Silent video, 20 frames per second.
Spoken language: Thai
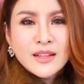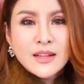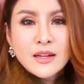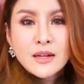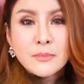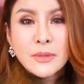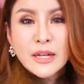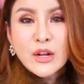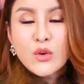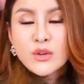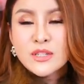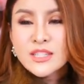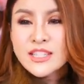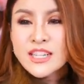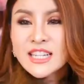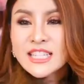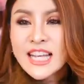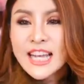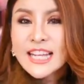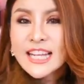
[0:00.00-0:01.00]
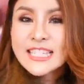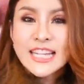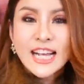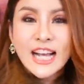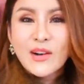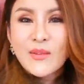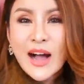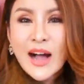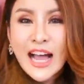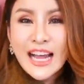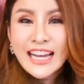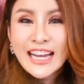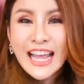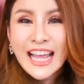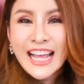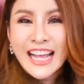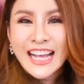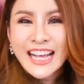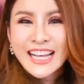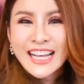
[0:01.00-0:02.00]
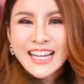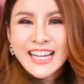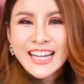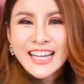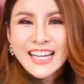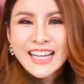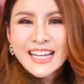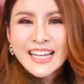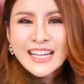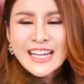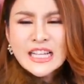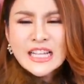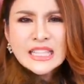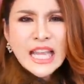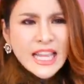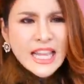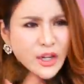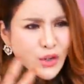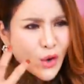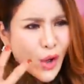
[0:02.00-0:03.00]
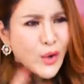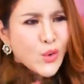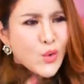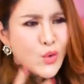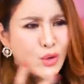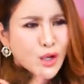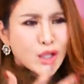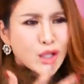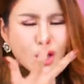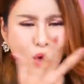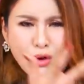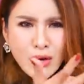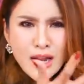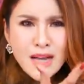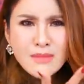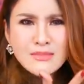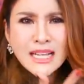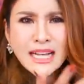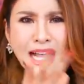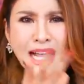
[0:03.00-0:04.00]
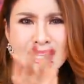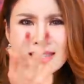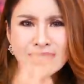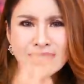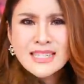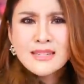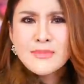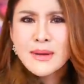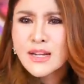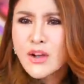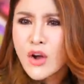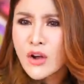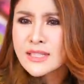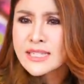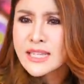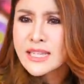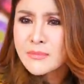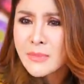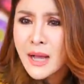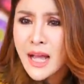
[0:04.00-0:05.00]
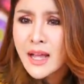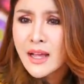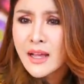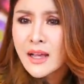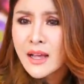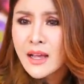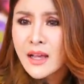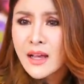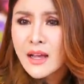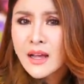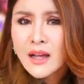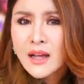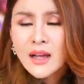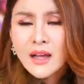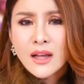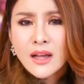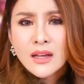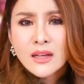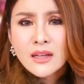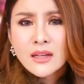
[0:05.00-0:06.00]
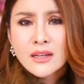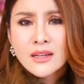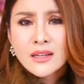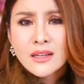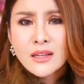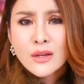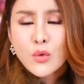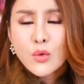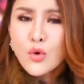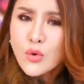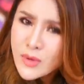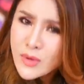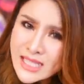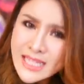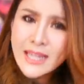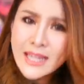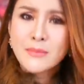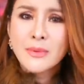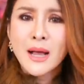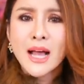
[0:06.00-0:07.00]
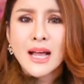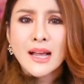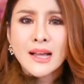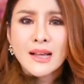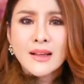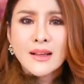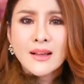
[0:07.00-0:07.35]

ก็เป็นคนเชื่อใจในจักรวาลเนี่ยแต่อย่างน้อยคุณก็ต้องเริ่มจากการซื้อมันก่อนจริงป่ะคุณว่าจริงป่ะ